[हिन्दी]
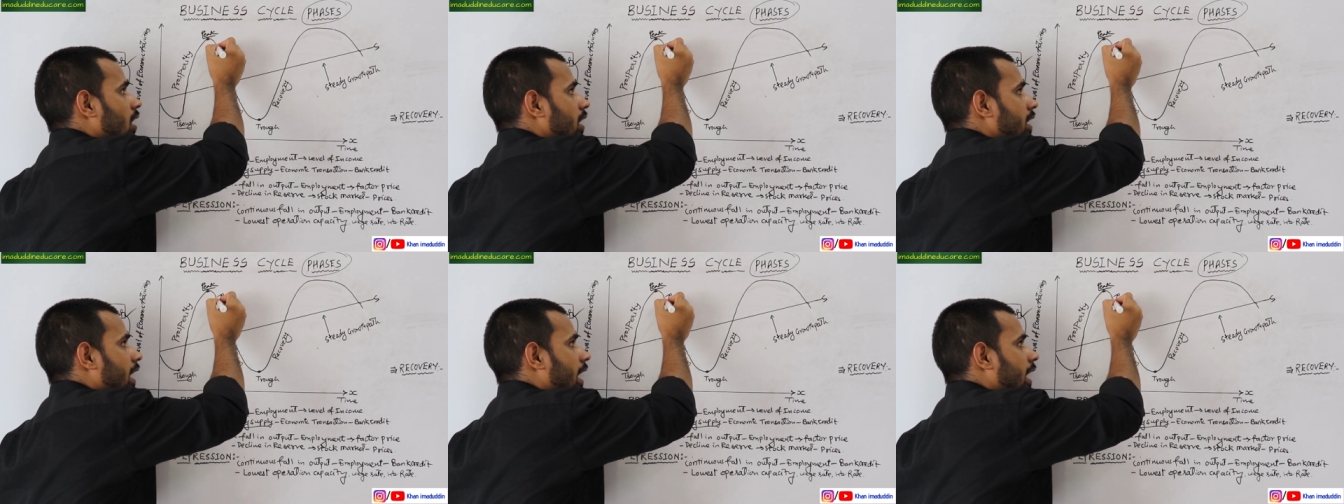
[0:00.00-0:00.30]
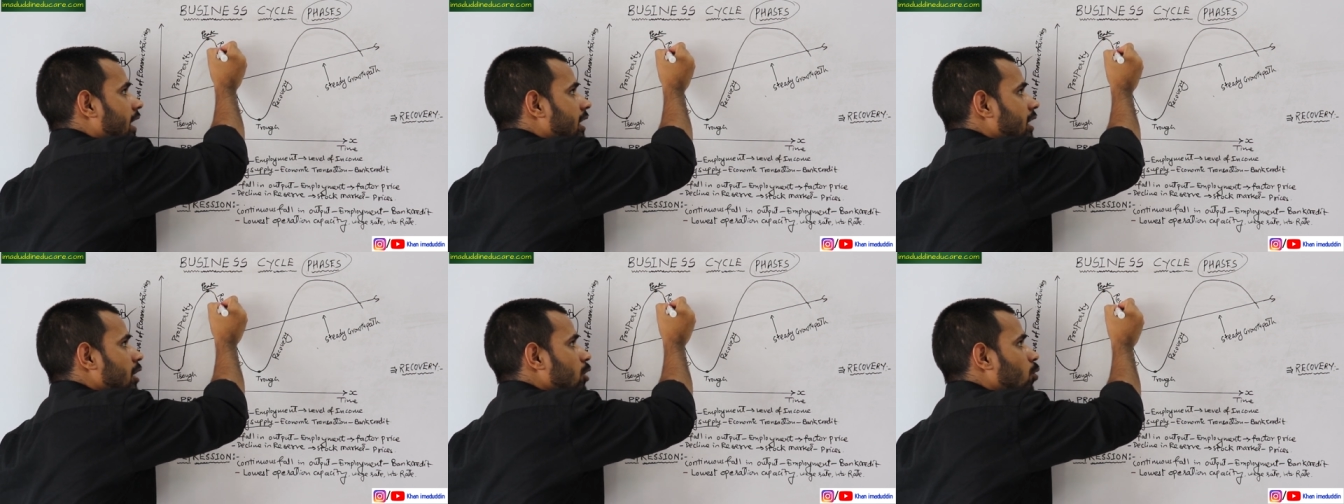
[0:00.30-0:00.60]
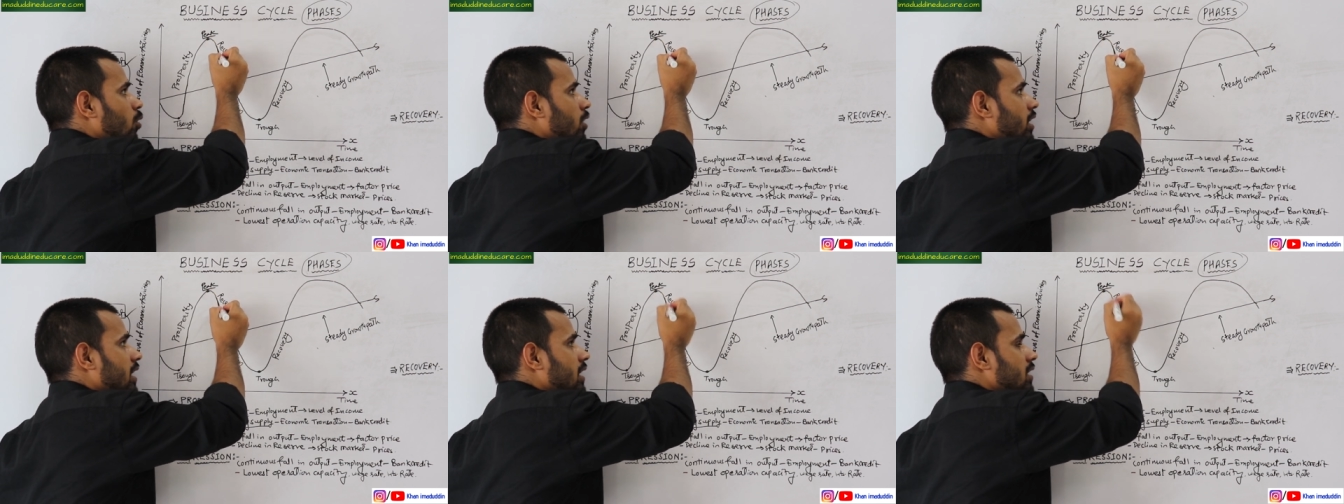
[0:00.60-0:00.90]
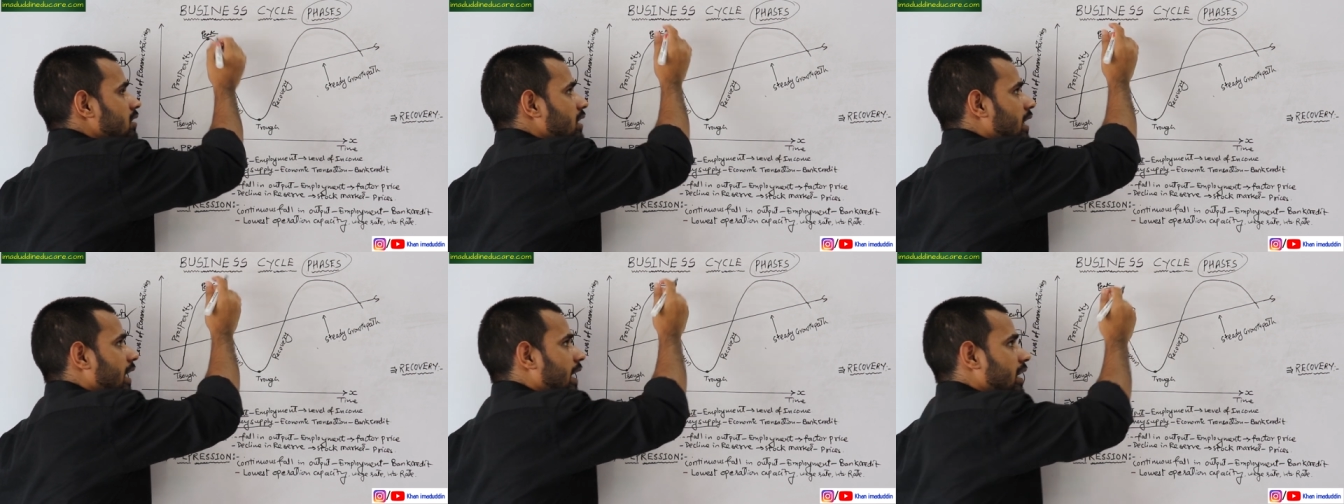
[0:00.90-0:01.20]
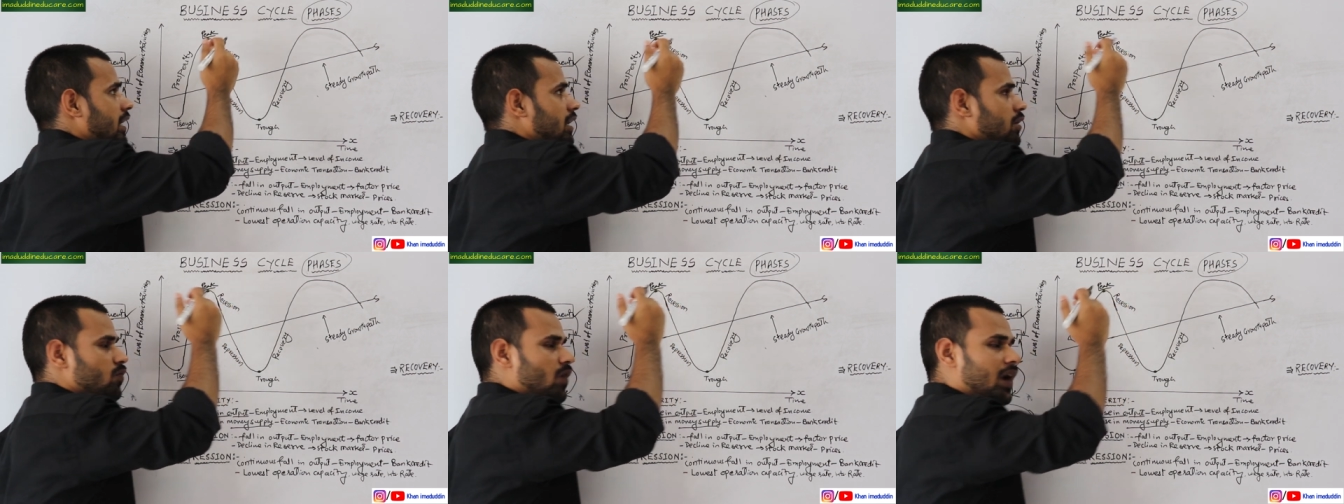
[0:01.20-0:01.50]
एक डिनोट करता
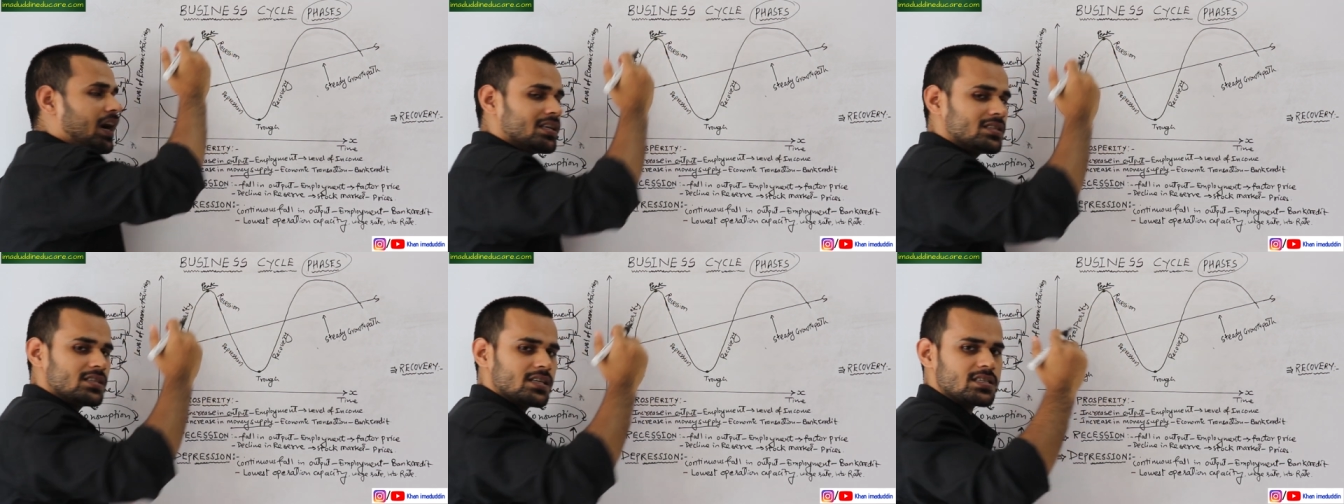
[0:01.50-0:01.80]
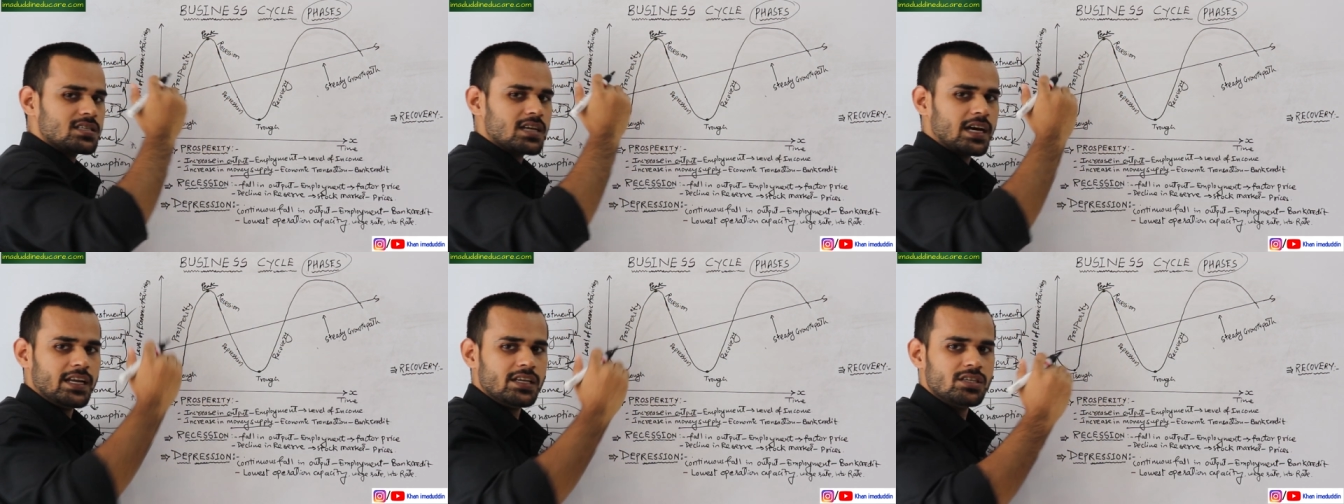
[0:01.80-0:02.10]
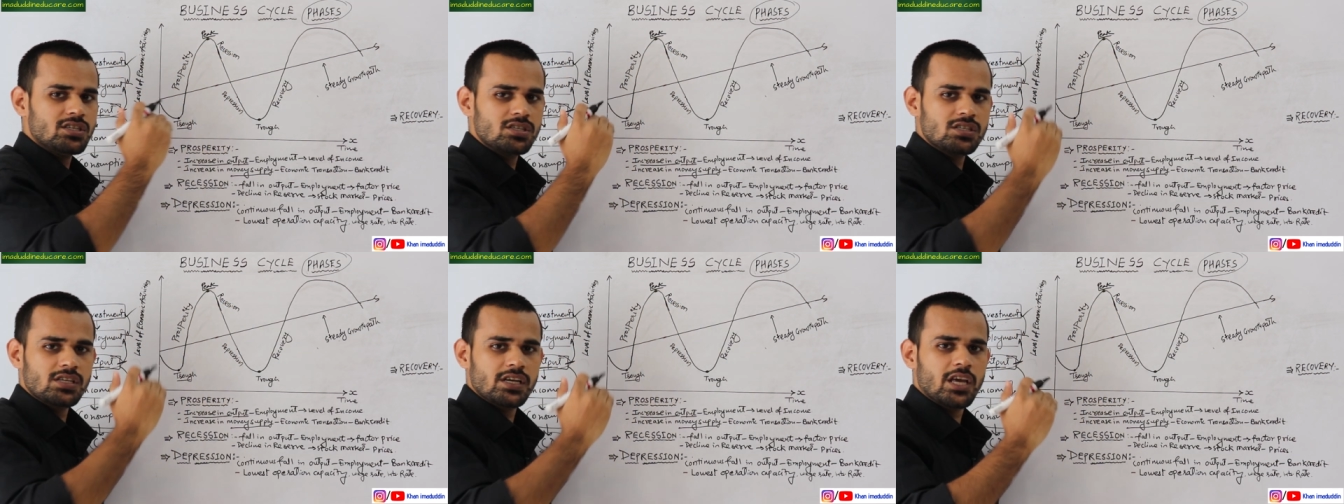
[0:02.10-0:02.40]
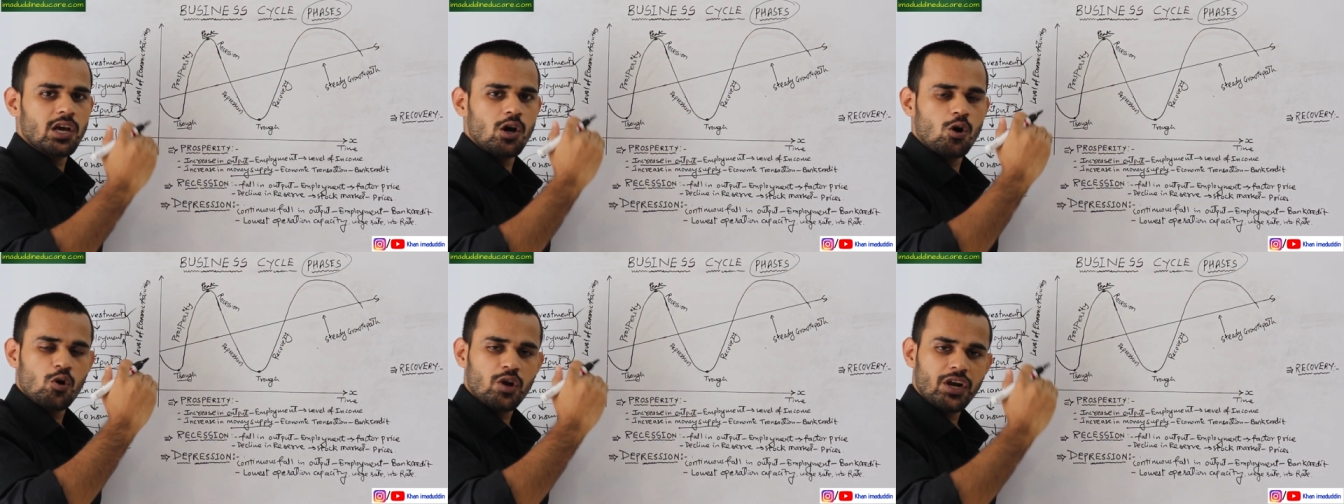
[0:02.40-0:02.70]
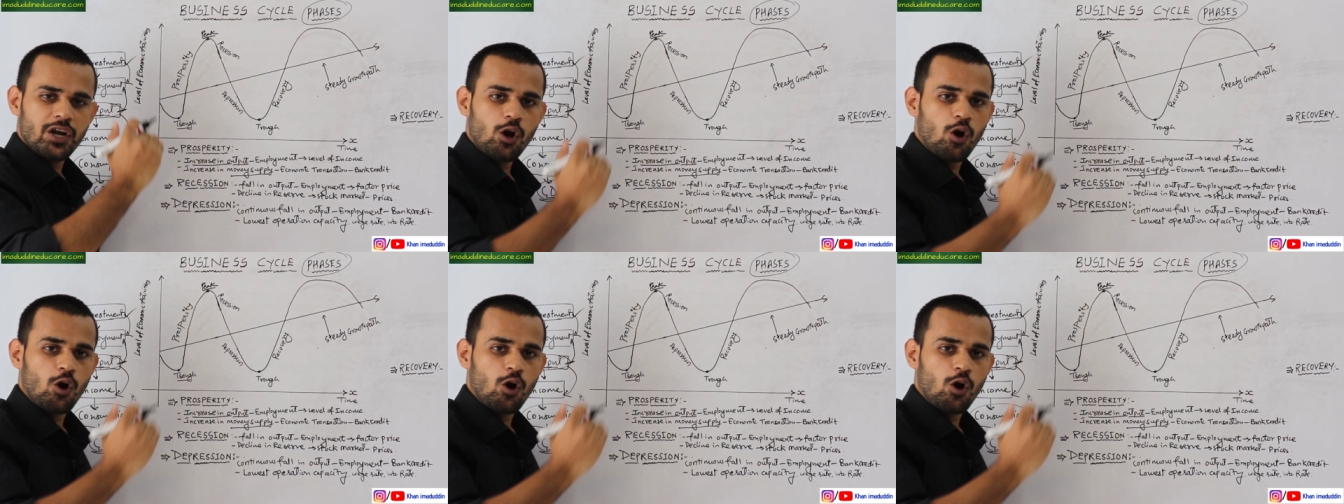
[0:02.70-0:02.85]
है कि वहां से सारी चीजें क्या होगी